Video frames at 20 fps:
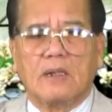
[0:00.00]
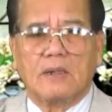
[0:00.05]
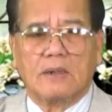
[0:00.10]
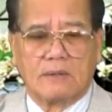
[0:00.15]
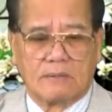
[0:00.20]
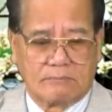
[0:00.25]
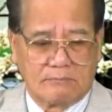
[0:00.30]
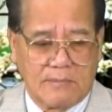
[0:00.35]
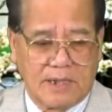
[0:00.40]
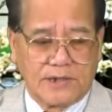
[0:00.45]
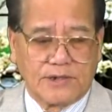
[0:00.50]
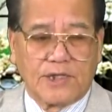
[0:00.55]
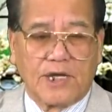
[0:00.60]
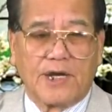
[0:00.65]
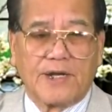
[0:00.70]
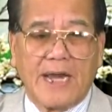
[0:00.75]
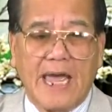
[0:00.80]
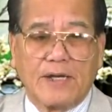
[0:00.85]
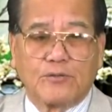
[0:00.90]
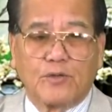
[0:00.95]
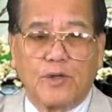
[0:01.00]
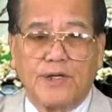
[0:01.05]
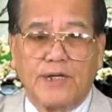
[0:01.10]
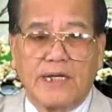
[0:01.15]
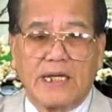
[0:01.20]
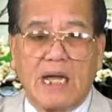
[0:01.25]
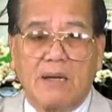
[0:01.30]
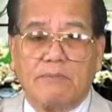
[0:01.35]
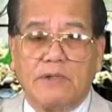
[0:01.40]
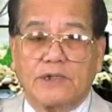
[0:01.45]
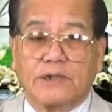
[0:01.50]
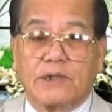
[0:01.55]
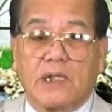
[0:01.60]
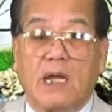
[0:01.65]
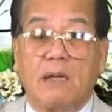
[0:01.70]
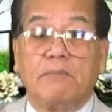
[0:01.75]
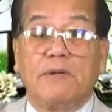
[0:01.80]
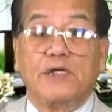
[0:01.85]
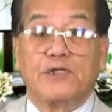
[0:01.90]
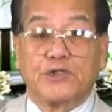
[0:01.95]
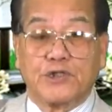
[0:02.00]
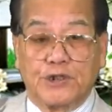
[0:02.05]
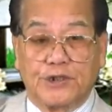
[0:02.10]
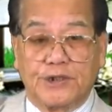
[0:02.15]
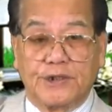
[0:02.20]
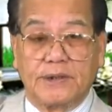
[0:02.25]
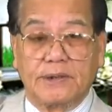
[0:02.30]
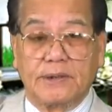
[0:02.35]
Bây giờ đài truyền hình ABC bị chửi.